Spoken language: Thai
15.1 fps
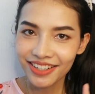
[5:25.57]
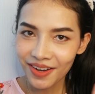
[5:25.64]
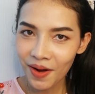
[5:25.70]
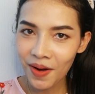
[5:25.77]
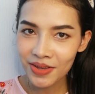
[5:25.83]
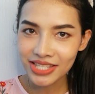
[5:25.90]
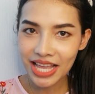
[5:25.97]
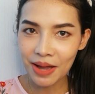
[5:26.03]

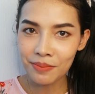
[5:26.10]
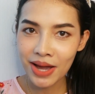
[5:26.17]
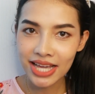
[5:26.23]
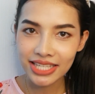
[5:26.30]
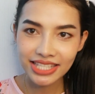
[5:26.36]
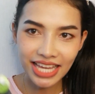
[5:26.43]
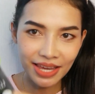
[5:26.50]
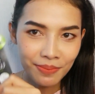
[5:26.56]
ก็สามาร
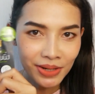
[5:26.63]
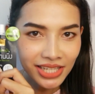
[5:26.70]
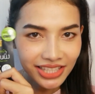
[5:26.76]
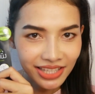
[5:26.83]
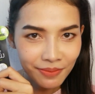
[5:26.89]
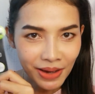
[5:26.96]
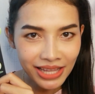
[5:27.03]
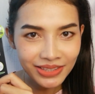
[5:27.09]
ถใช้ผลิ
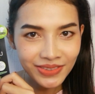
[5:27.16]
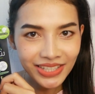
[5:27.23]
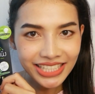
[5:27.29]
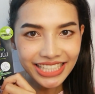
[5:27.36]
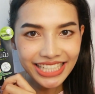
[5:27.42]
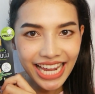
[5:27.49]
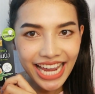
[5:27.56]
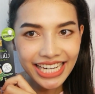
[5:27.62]
ตภัณฑ์ตัว
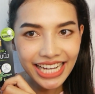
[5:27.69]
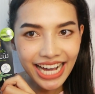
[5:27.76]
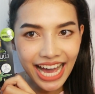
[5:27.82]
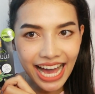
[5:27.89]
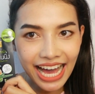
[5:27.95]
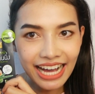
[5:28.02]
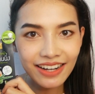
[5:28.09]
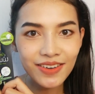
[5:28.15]
นี้ได้นะ
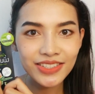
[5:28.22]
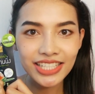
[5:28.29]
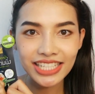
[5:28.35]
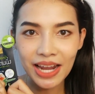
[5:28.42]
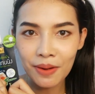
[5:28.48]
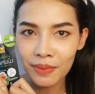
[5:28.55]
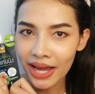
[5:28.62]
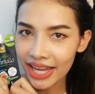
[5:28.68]
คะก็จะ
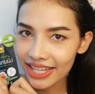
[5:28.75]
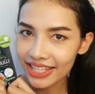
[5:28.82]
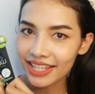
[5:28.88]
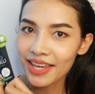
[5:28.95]
ทำให้